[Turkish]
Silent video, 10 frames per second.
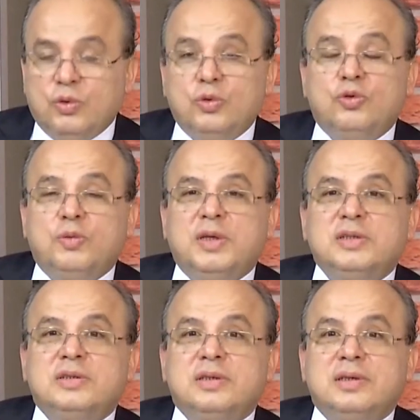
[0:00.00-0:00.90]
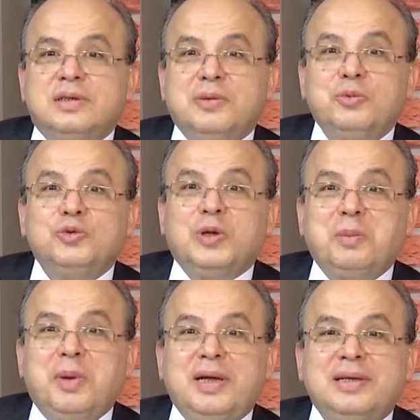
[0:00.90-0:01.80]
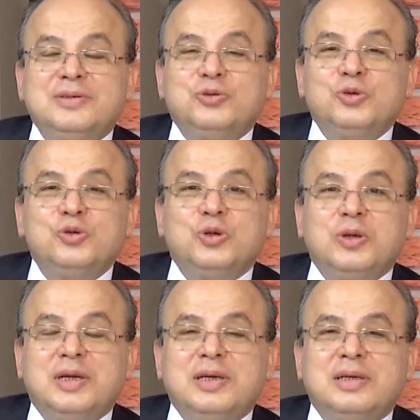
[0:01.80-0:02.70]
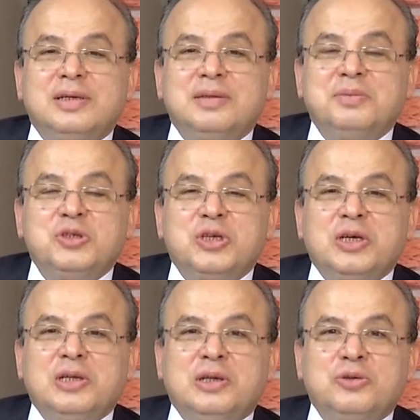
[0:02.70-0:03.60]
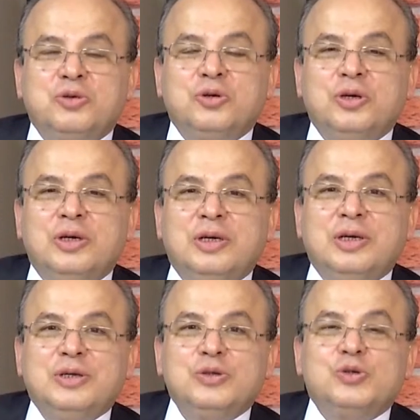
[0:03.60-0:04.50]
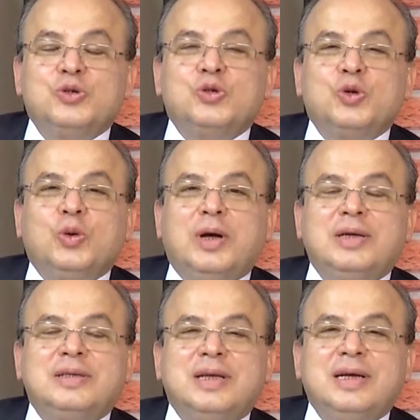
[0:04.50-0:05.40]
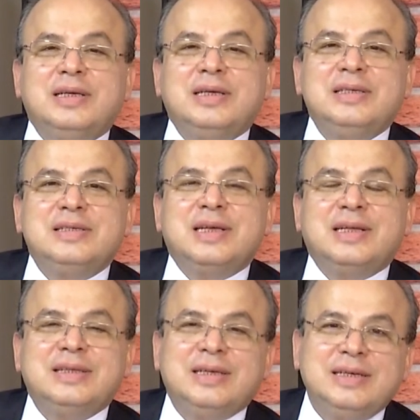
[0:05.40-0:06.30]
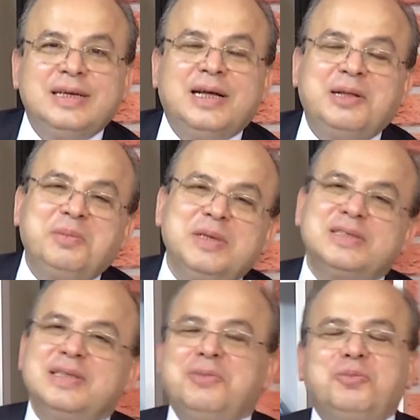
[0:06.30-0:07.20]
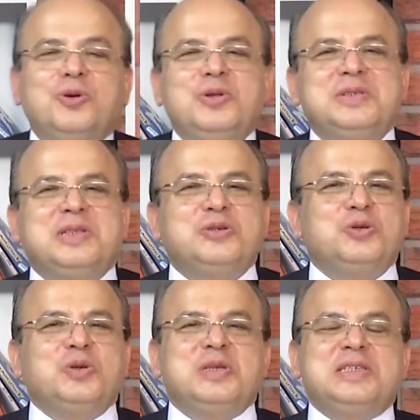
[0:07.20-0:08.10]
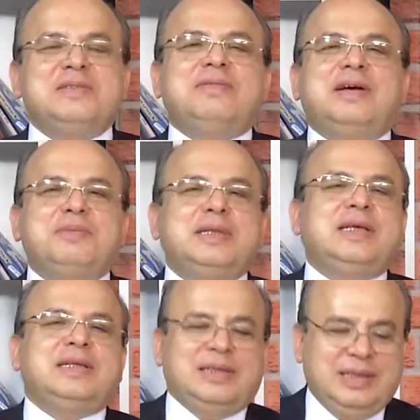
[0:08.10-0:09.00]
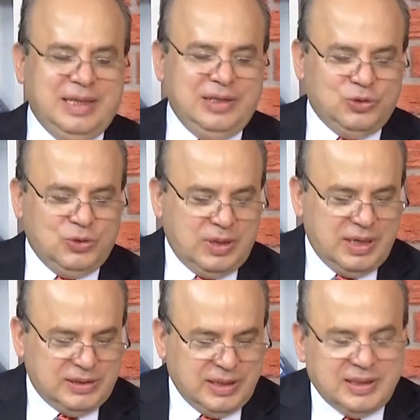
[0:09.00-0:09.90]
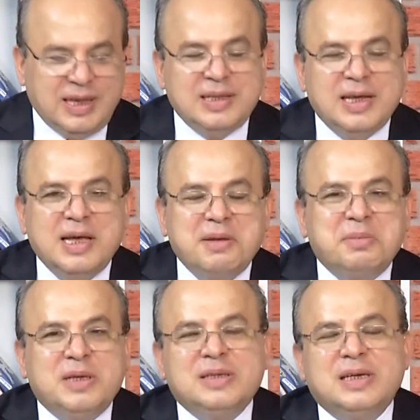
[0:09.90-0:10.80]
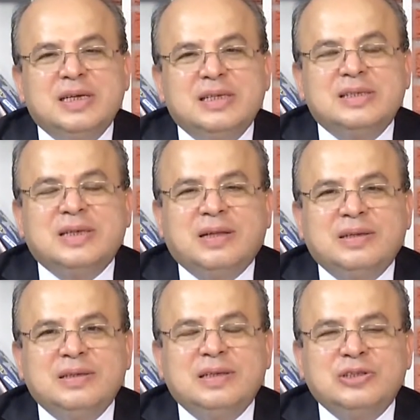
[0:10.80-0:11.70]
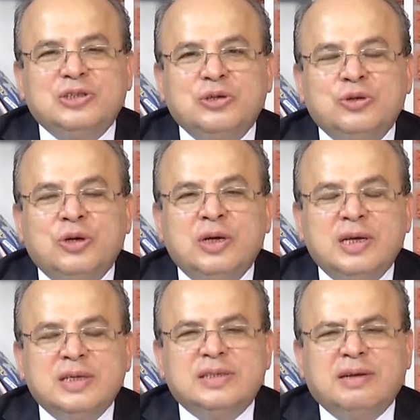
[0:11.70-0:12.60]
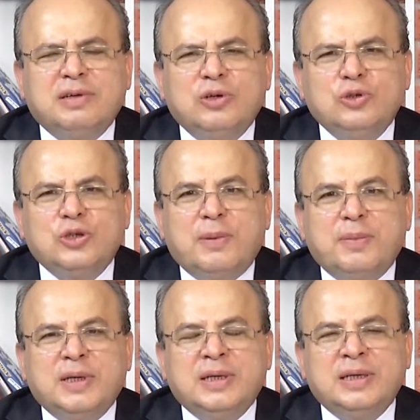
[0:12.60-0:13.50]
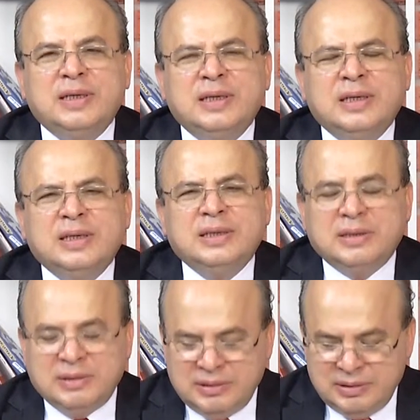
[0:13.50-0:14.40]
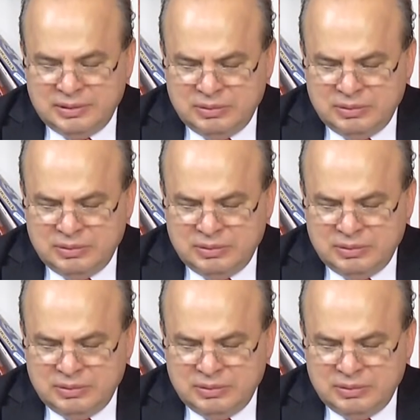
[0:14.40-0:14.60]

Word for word: görüntü biraz e, yamuktu ama e, sonuç olarak e, bir şeyi anlatıyor. Sokakta insanların kalmasına polis de çok izin verme niyetinde değil. Çünkü gerçekten bir salgın yaşanıyor. Sevgili hocam, e, e,